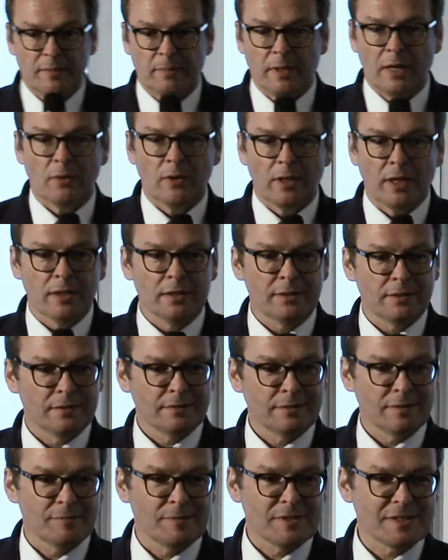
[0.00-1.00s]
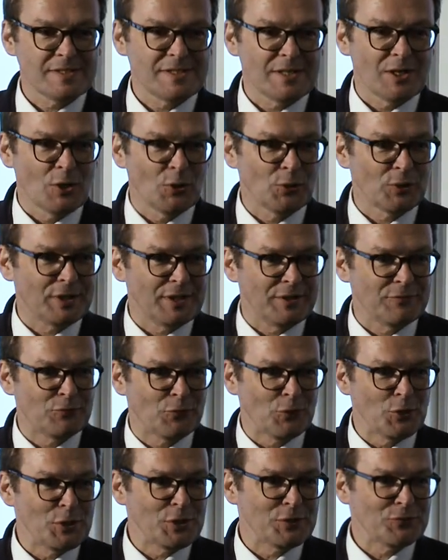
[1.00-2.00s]
die Maurer, damit Sie auch die
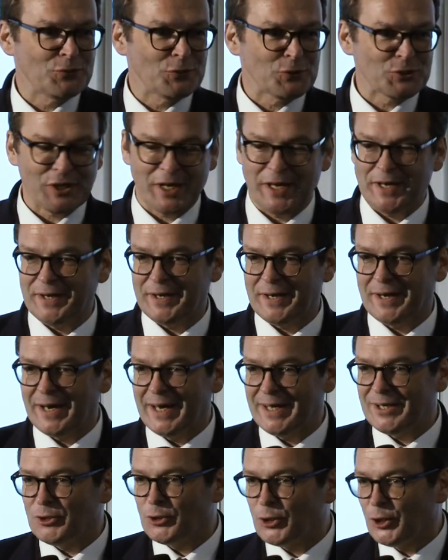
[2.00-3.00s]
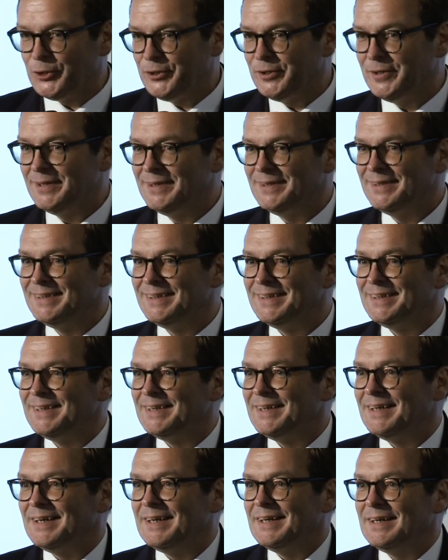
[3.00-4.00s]
Folgevorträge erreichen können.
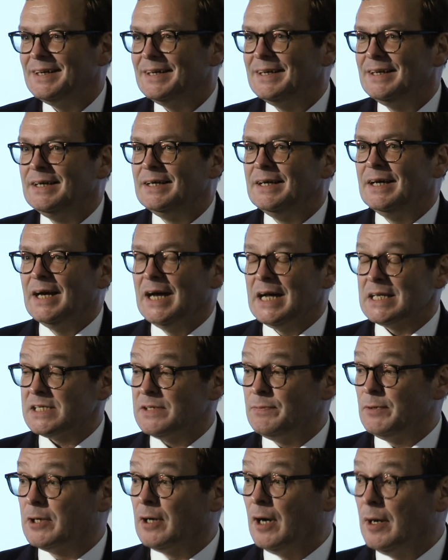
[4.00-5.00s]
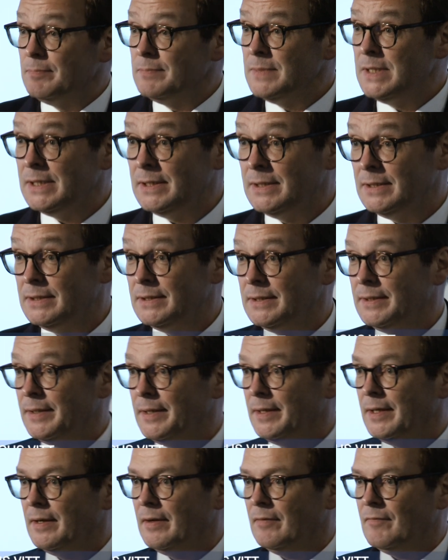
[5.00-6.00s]
Herzlich willkommen.
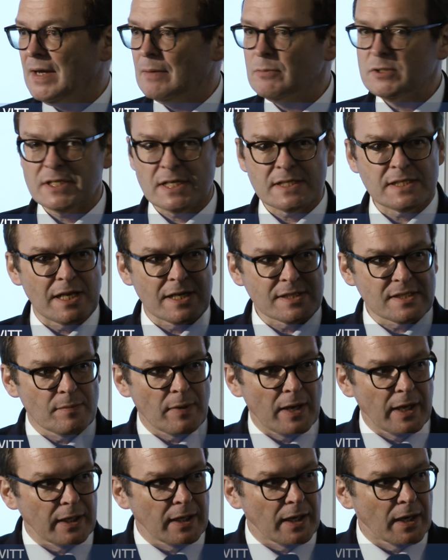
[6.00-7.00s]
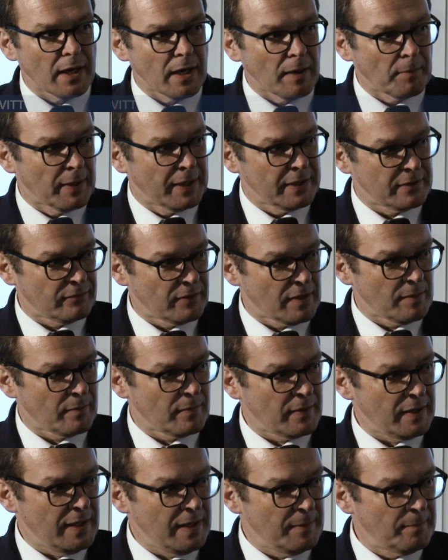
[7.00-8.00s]
Wir haben uns ja jetzt langsam rangearbeitet. Wir
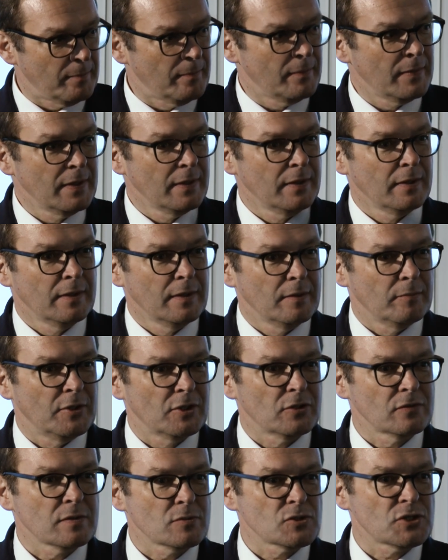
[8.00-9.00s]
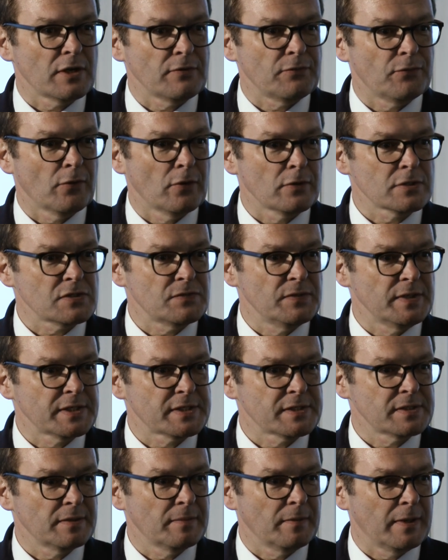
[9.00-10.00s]
haben eben mit unserem Chef
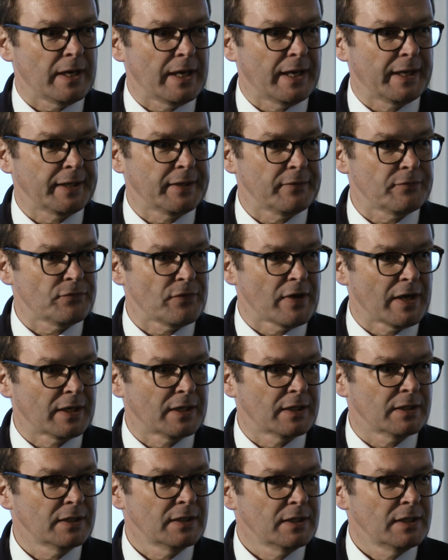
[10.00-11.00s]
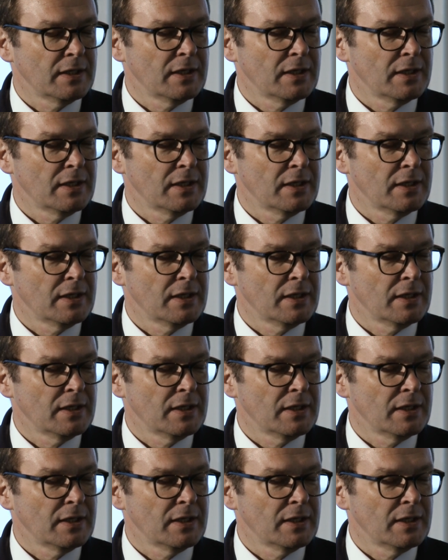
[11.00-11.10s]
Chefvolkswirt angefangen,